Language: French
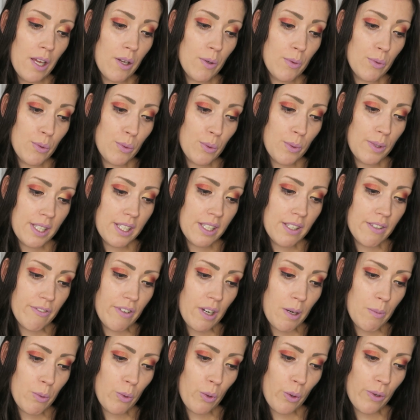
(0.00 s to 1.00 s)
puis
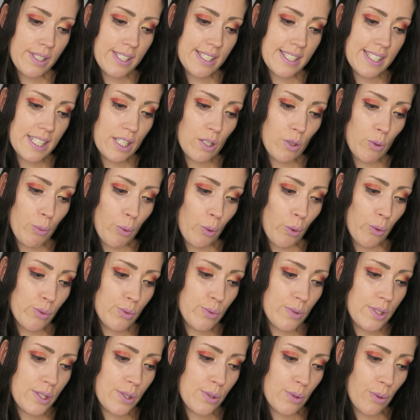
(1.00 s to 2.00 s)
vaporisez le
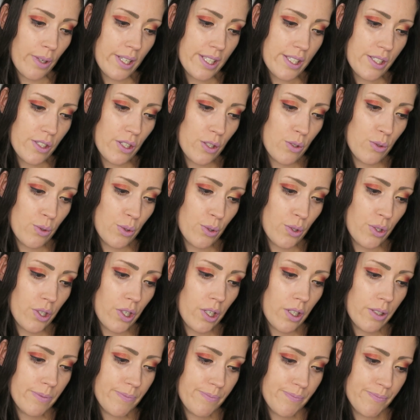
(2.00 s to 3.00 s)
produit sur les zones du
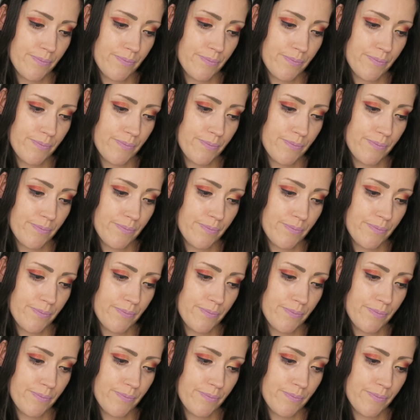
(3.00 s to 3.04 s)
corps